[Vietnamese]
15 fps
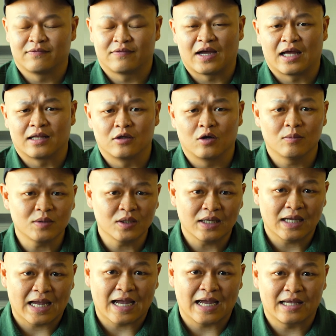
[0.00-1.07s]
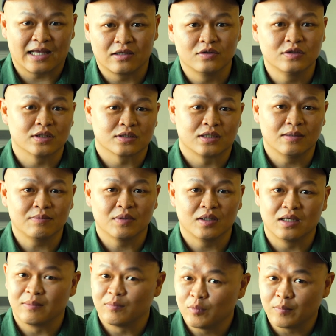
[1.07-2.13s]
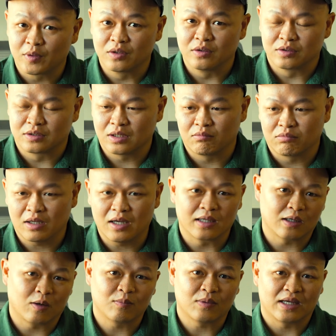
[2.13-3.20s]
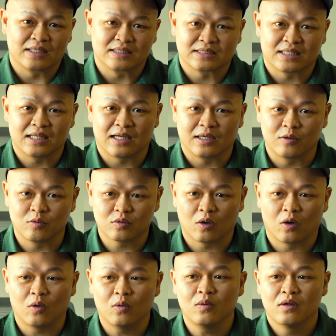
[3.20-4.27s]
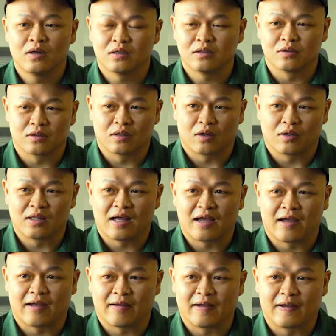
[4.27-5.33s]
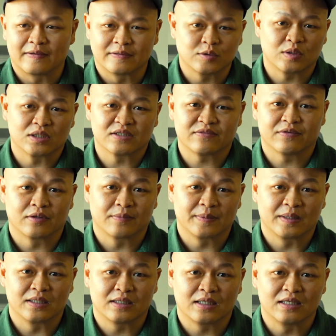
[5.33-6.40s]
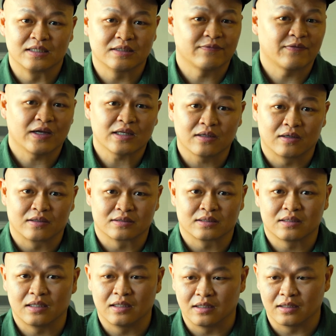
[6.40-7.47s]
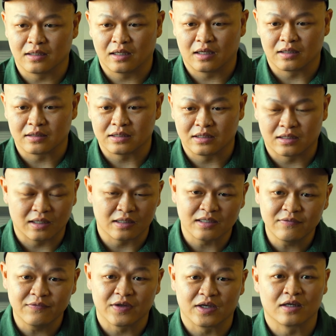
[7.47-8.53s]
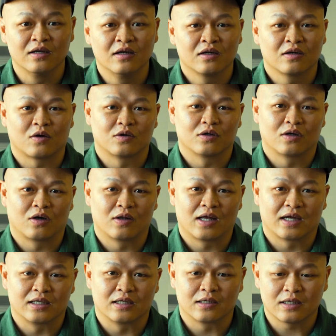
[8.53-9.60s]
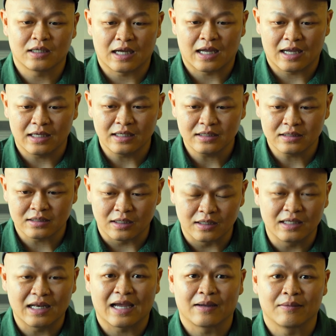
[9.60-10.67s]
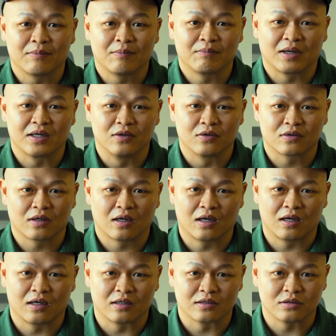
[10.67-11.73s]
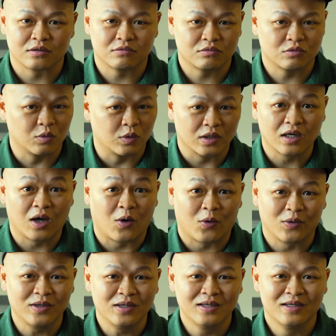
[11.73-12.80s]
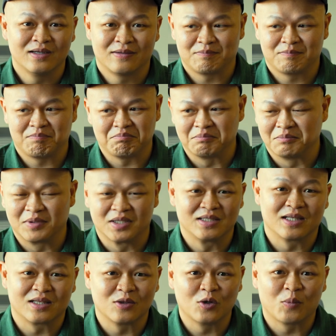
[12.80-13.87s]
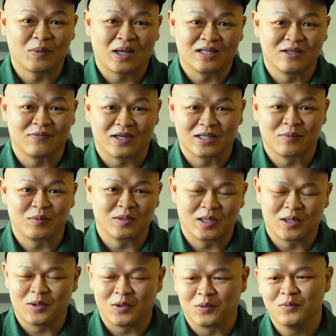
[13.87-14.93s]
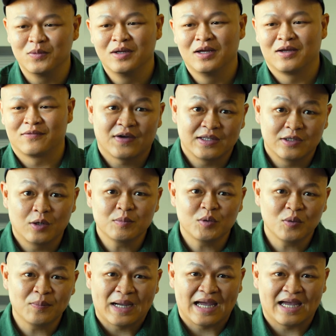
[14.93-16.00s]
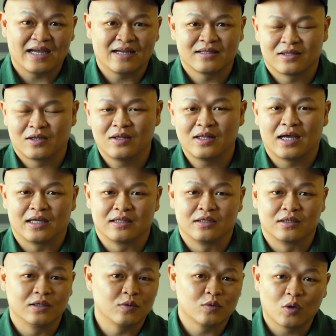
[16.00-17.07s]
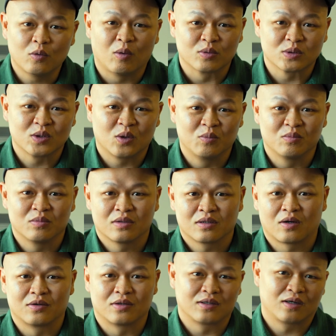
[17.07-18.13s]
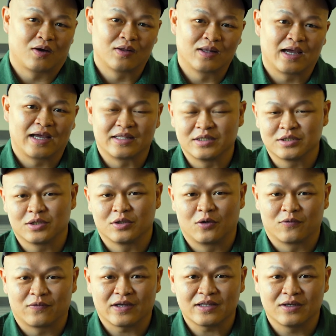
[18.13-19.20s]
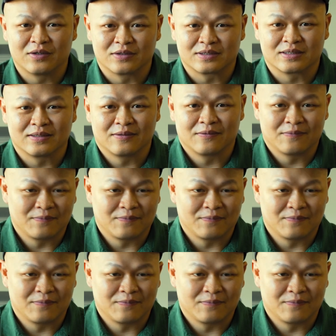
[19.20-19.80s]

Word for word: và nhóm thứ hai ảnh hưởng trực tiếp đến điểm của mọi người trong cái hệ thống này sẽ là yếu tố được gọi là uh, transferability factors thì uh, à, cho tiếng việt còn được gọi là những cái kỹ năng mà được uh, chuyển đổi ừ, mình dịch nôm na như vậy cho mọi người dễ hiểu và nhóm thứ ba đó là những yếu tố bổ sung còn được gọi là additional factors